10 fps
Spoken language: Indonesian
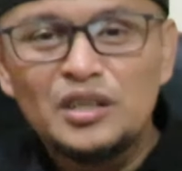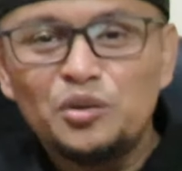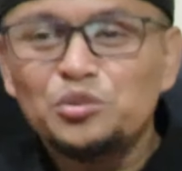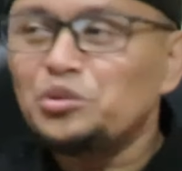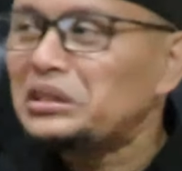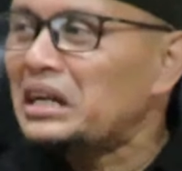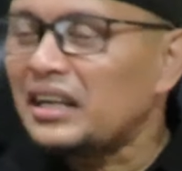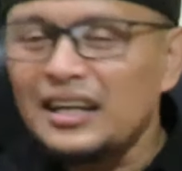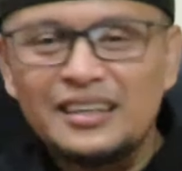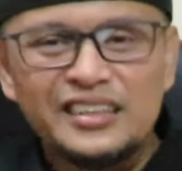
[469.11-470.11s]
untuk
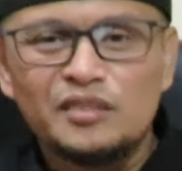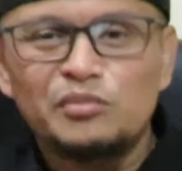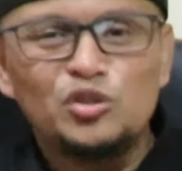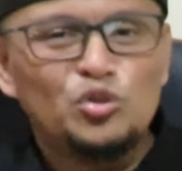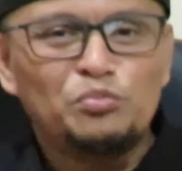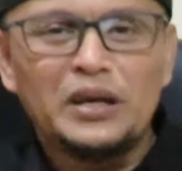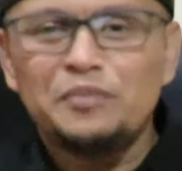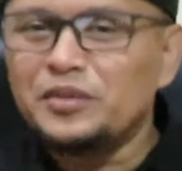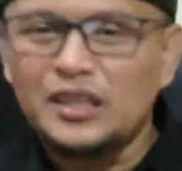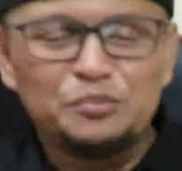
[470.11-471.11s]
tidak kaget menjumpai
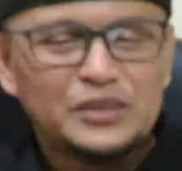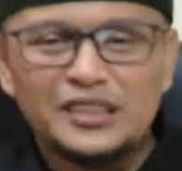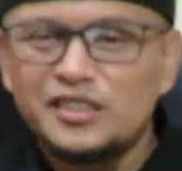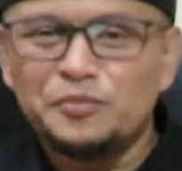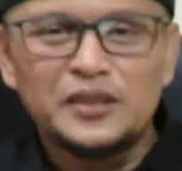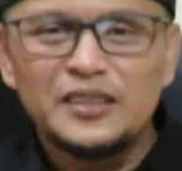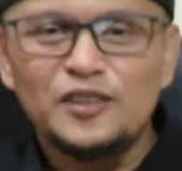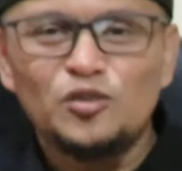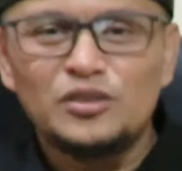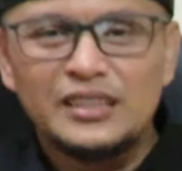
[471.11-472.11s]
pesan-pesan
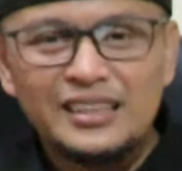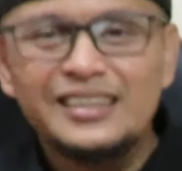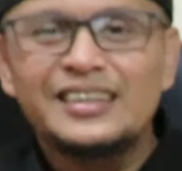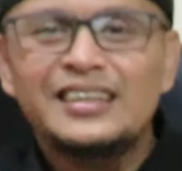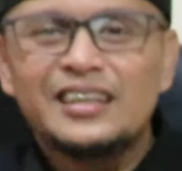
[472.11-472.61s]
seperti itu jadi